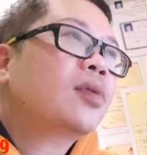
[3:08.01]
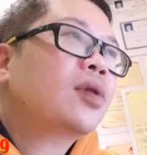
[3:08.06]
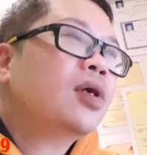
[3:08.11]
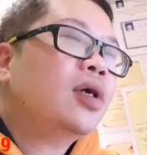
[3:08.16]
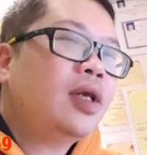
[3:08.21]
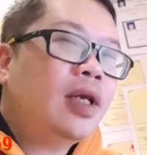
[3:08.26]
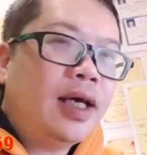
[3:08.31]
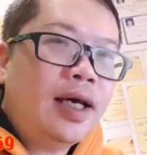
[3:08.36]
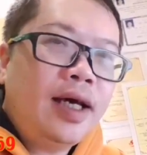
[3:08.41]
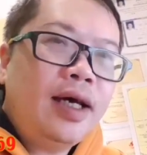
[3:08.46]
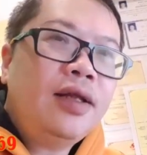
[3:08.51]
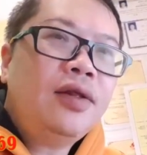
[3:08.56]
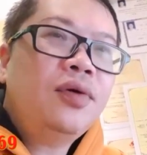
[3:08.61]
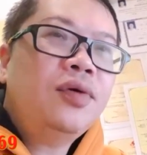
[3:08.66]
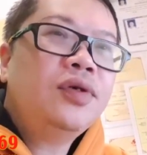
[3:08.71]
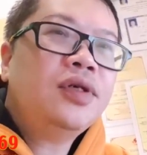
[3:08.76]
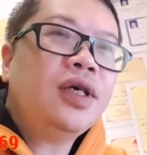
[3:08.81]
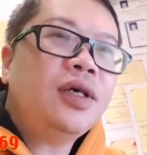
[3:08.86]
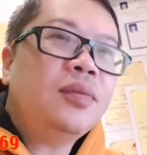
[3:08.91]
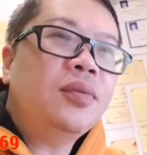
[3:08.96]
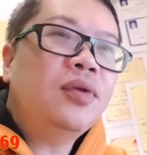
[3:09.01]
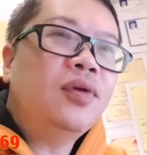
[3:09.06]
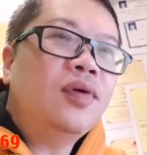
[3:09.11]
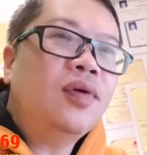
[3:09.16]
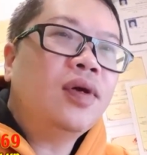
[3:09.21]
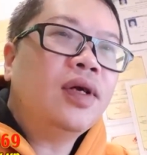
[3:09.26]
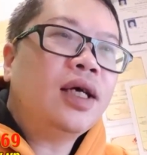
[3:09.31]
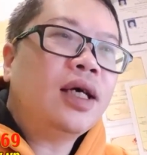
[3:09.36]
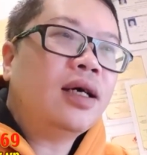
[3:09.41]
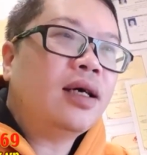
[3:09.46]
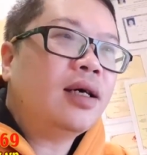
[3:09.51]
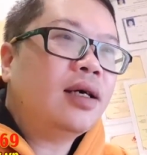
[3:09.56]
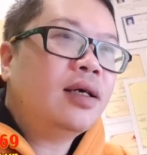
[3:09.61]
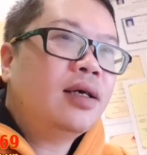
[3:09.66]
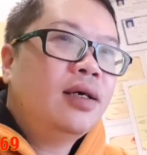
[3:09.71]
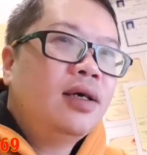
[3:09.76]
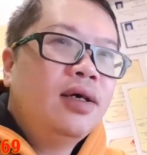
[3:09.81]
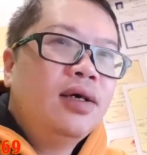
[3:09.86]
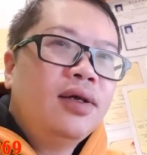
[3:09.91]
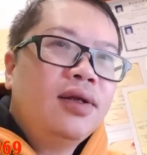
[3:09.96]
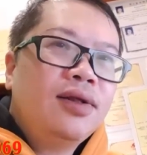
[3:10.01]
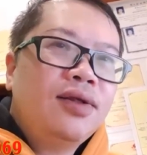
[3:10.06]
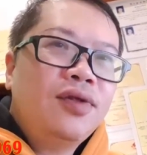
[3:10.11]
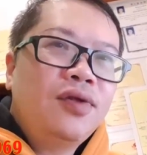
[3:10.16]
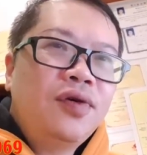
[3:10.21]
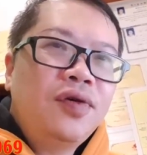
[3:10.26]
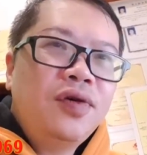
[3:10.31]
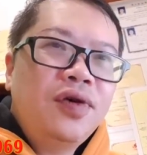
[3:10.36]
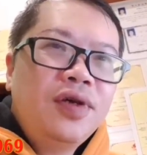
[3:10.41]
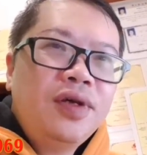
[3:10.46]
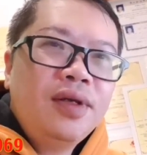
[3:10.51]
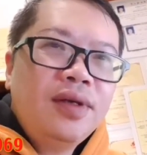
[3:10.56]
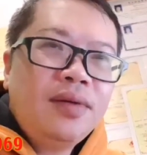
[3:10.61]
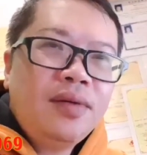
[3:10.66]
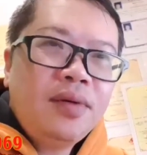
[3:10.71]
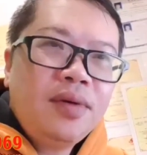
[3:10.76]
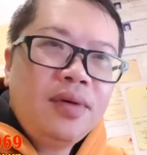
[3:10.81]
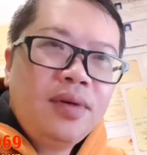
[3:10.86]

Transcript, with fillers: Cái đá tôi giải mộ là tôi